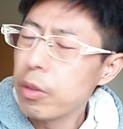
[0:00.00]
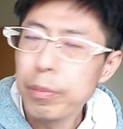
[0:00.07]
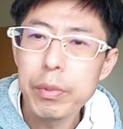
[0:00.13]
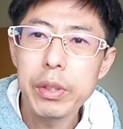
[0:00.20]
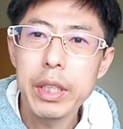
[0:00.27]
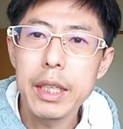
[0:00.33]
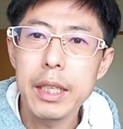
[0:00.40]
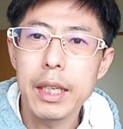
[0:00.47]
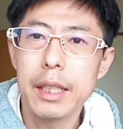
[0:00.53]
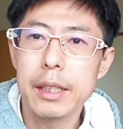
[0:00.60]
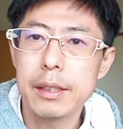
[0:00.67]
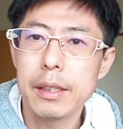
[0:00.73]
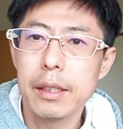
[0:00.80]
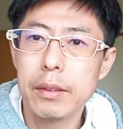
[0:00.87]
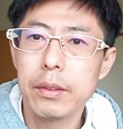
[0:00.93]
根本的に
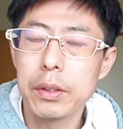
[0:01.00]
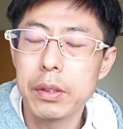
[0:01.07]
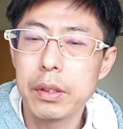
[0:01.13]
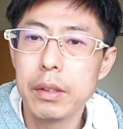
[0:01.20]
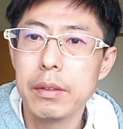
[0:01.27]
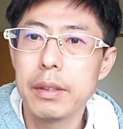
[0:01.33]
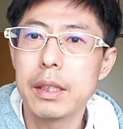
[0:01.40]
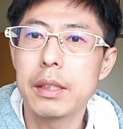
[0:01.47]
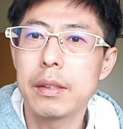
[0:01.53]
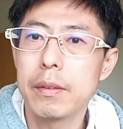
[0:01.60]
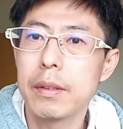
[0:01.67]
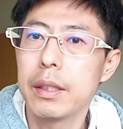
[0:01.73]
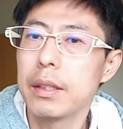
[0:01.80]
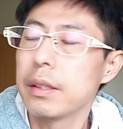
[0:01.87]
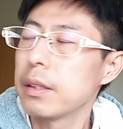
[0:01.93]
数が多すぎるんです
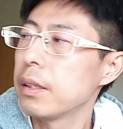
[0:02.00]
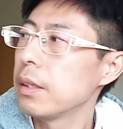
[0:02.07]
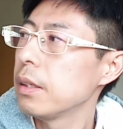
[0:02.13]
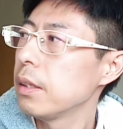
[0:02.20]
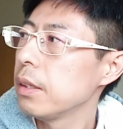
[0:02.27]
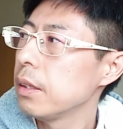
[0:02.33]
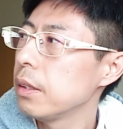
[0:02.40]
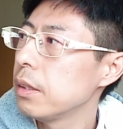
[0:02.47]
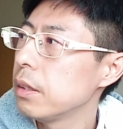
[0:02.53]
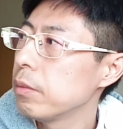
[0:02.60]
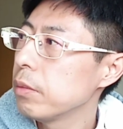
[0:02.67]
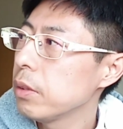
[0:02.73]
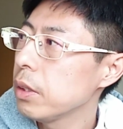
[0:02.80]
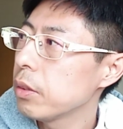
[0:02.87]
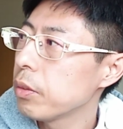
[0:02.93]
よね。で、
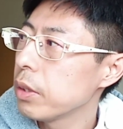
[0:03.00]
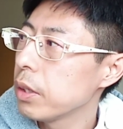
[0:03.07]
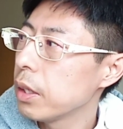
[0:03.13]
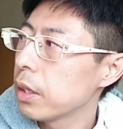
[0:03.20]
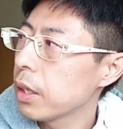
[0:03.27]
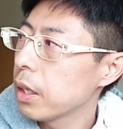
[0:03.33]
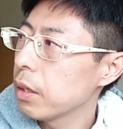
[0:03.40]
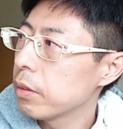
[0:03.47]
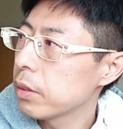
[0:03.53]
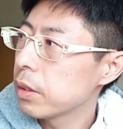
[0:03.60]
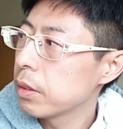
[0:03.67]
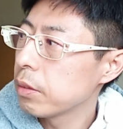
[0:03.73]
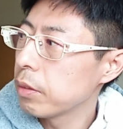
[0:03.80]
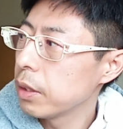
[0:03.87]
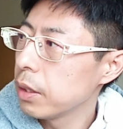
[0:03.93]
自分一人で対応
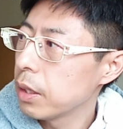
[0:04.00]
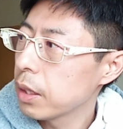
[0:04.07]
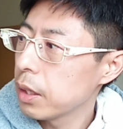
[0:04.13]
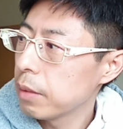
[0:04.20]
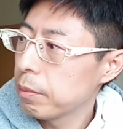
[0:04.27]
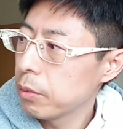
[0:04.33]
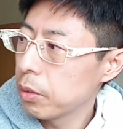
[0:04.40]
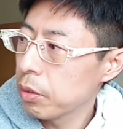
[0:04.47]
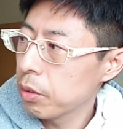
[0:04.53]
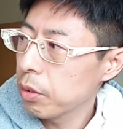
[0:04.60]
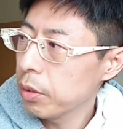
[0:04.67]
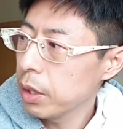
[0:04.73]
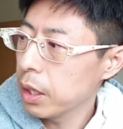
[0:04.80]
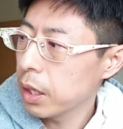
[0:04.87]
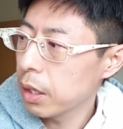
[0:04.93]
するのに、だからもう
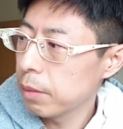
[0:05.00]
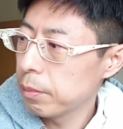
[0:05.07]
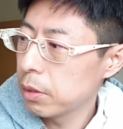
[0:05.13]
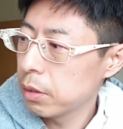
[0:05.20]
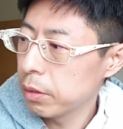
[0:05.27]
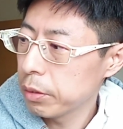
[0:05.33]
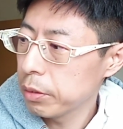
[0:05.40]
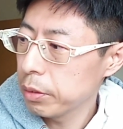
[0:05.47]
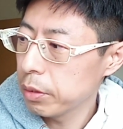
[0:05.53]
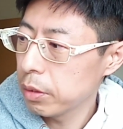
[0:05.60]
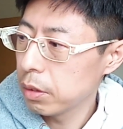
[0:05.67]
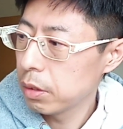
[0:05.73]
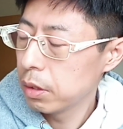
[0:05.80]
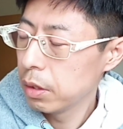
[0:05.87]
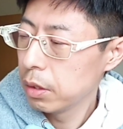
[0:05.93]
去年なんかもうほとん
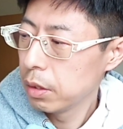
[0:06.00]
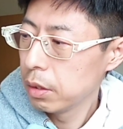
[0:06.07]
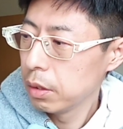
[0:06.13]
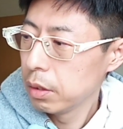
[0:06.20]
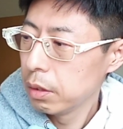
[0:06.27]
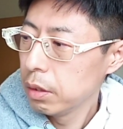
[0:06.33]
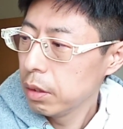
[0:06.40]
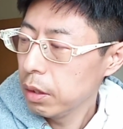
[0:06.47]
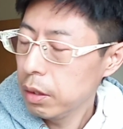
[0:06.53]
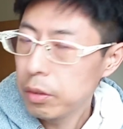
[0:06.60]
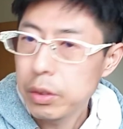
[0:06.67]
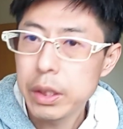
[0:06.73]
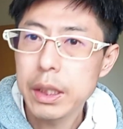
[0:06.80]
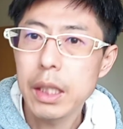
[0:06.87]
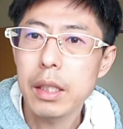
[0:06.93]
ど
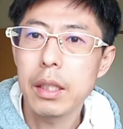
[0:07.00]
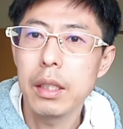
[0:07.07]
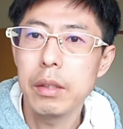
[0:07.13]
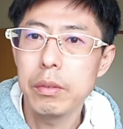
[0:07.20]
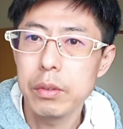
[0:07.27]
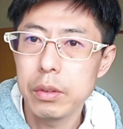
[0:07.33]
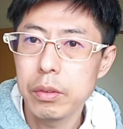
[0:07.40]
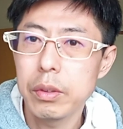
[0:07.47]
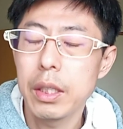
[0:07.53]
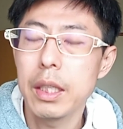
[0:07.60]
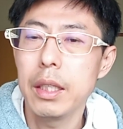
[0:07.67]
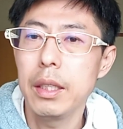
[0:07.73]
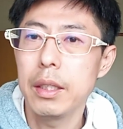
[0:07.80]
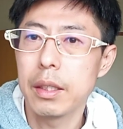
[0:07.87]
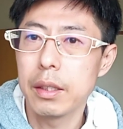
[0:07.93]
命がけの状
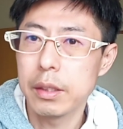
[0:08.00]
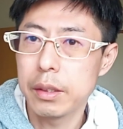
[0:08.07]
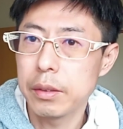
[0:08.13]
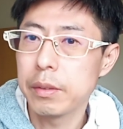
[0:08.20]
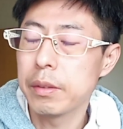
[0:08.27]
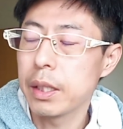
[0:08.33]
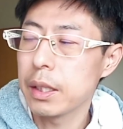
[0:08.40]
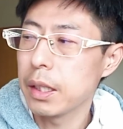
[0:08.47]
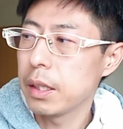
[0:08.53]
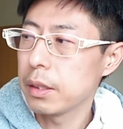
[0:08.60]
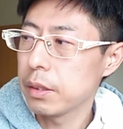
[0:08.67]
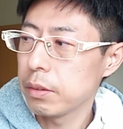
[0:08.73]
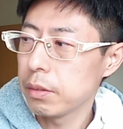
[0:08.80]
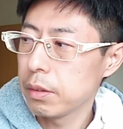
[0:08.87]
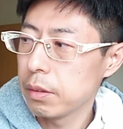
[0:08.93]
態なんですよ。だか
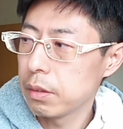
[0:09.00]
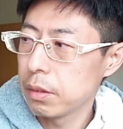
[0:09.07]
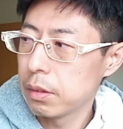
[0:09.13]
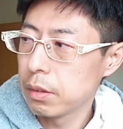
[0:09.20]
らその、